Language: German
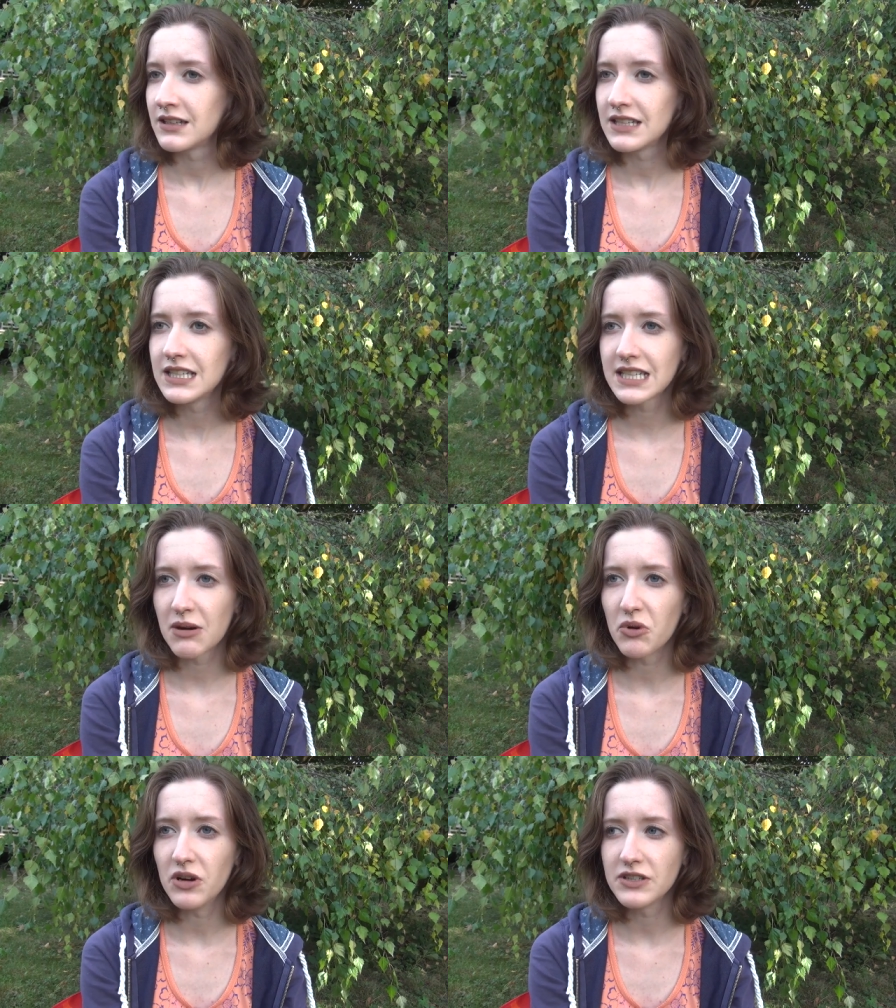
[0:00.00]
Ich
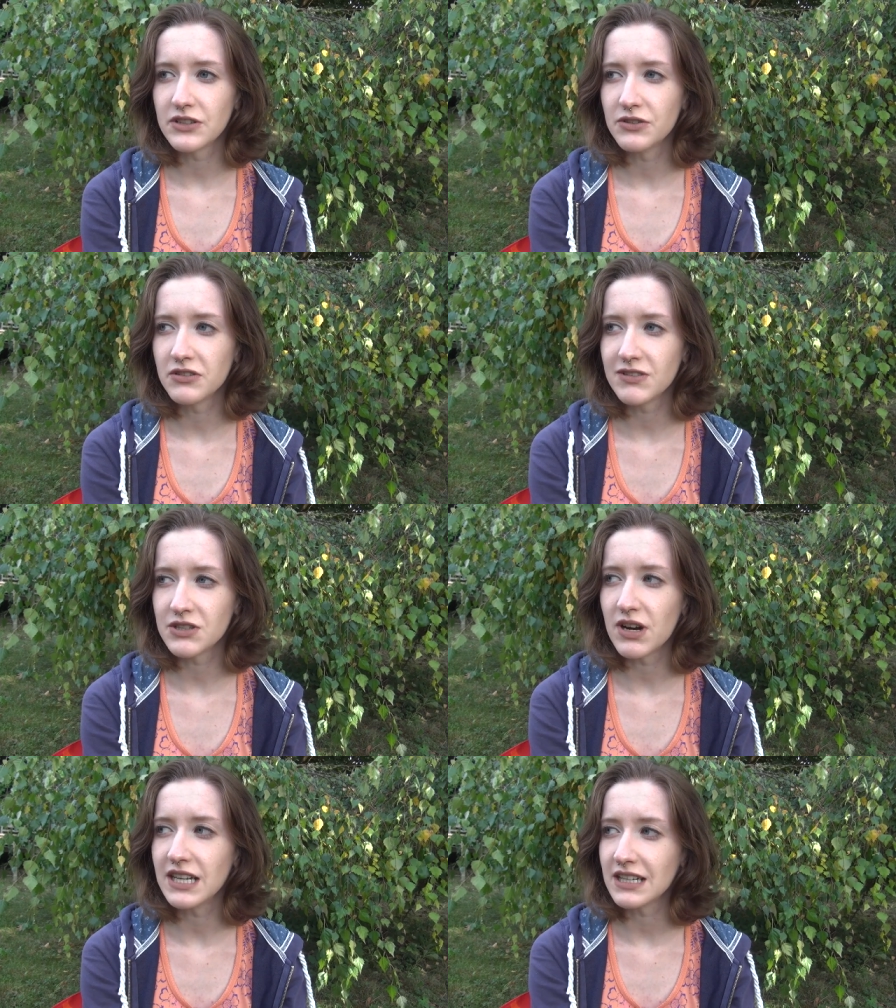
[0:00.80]
habe heute irgendwie
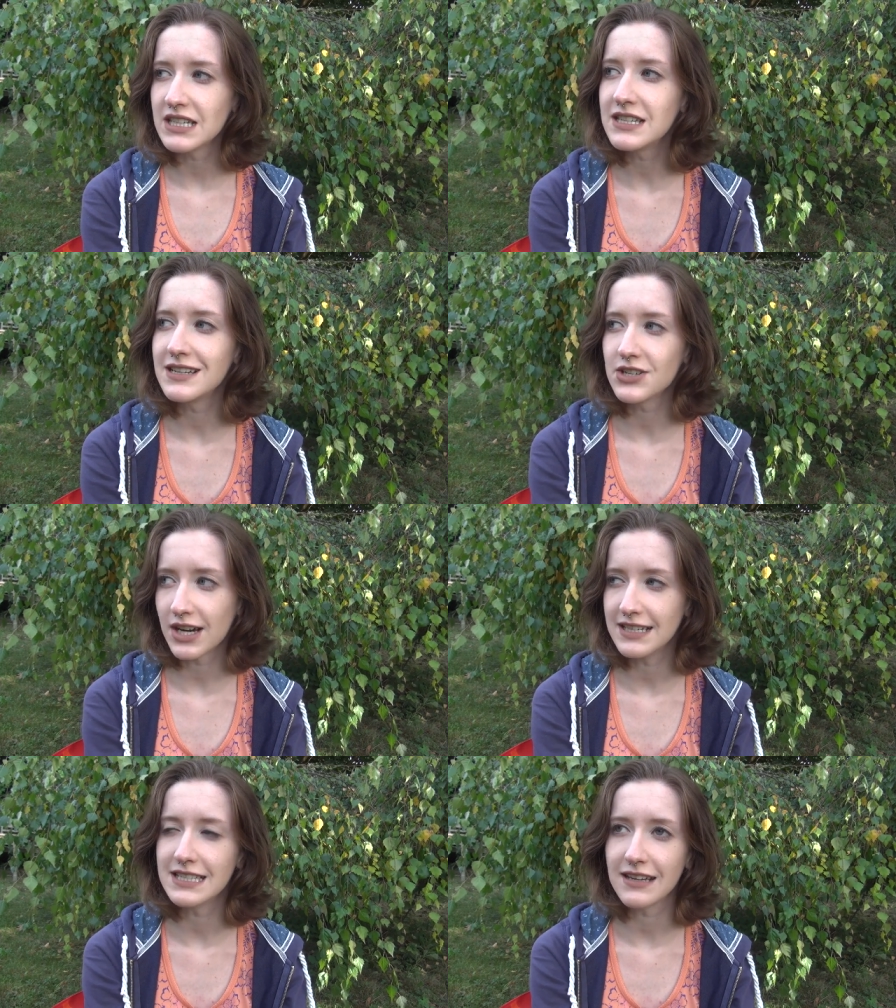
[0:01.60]
so einen richtigen
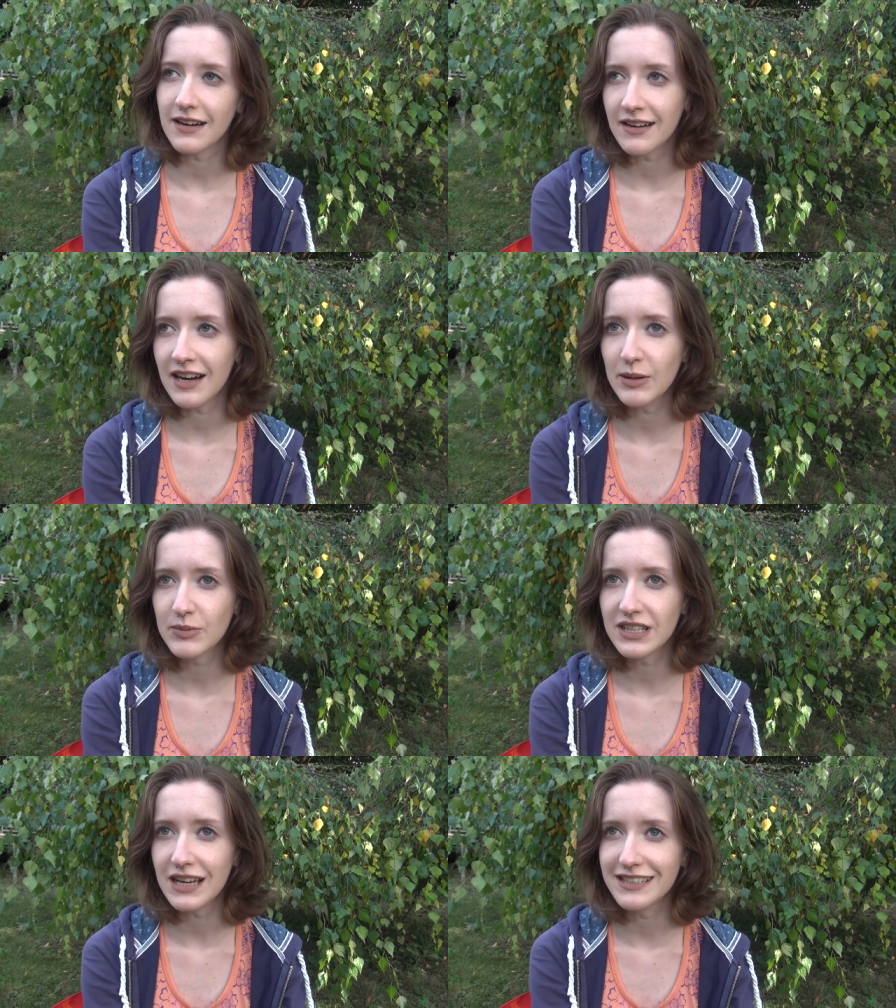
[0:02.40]
Scheißtag
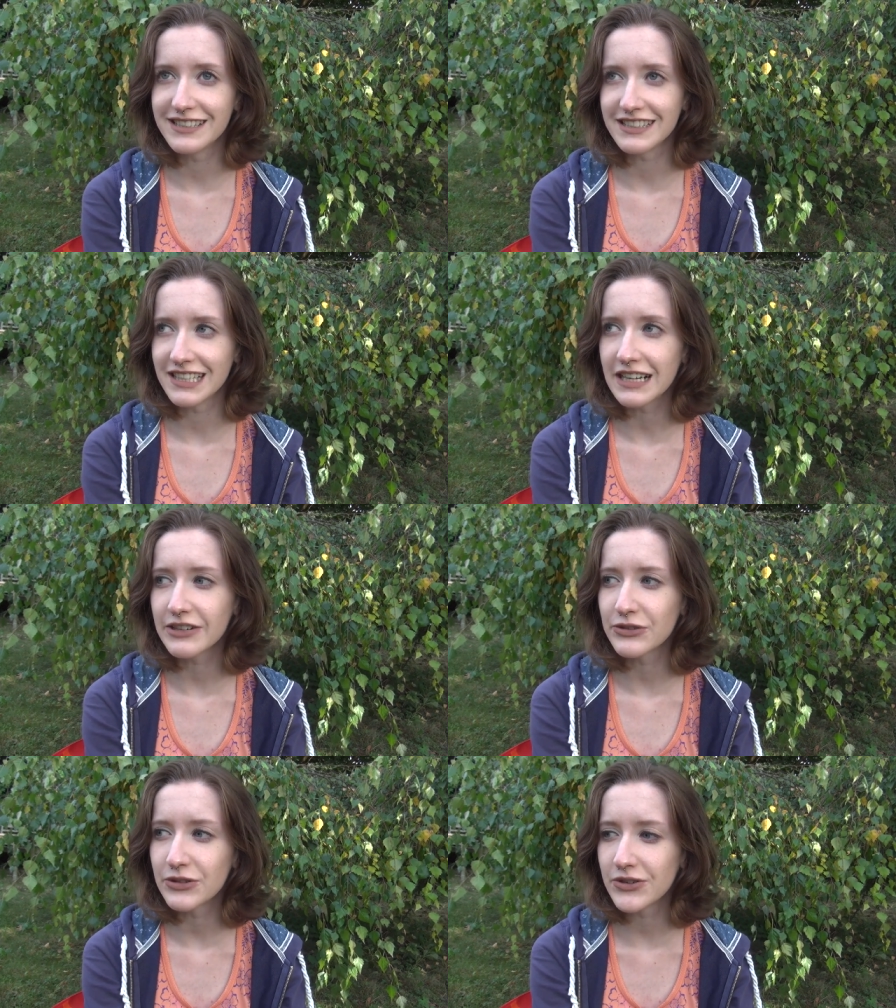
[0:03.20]
gehabt, ehrlich
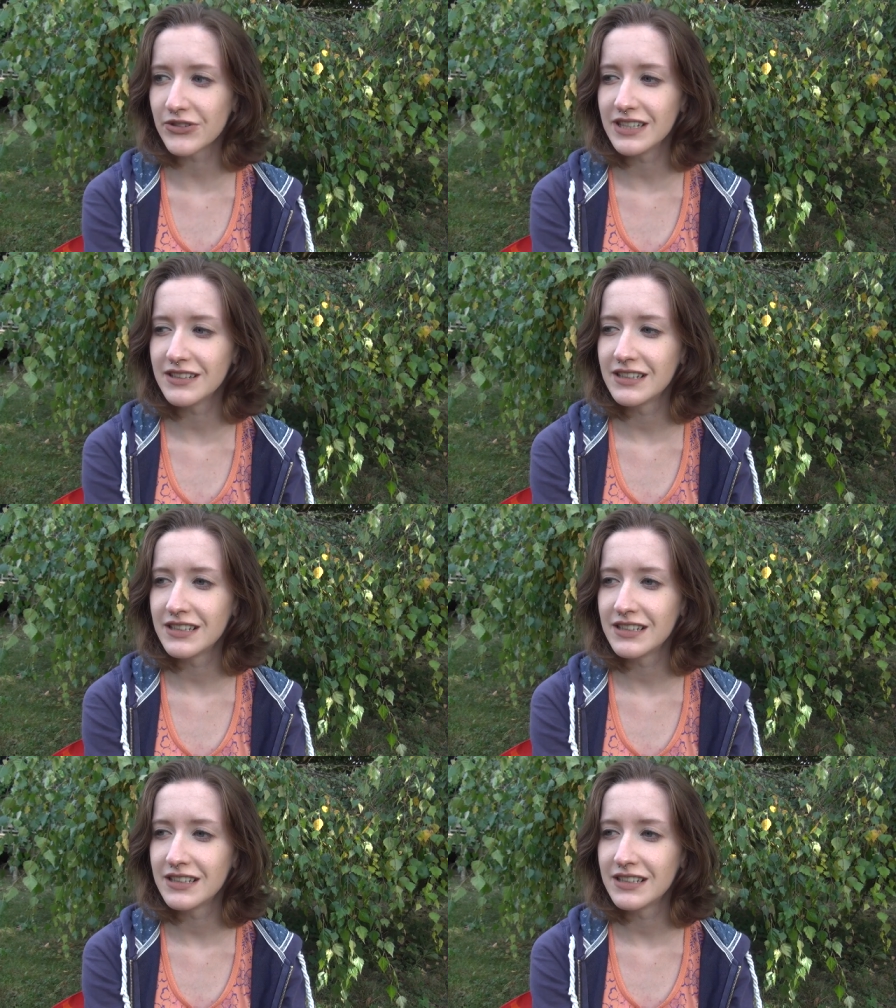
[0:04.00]
gesagt, irgendwie.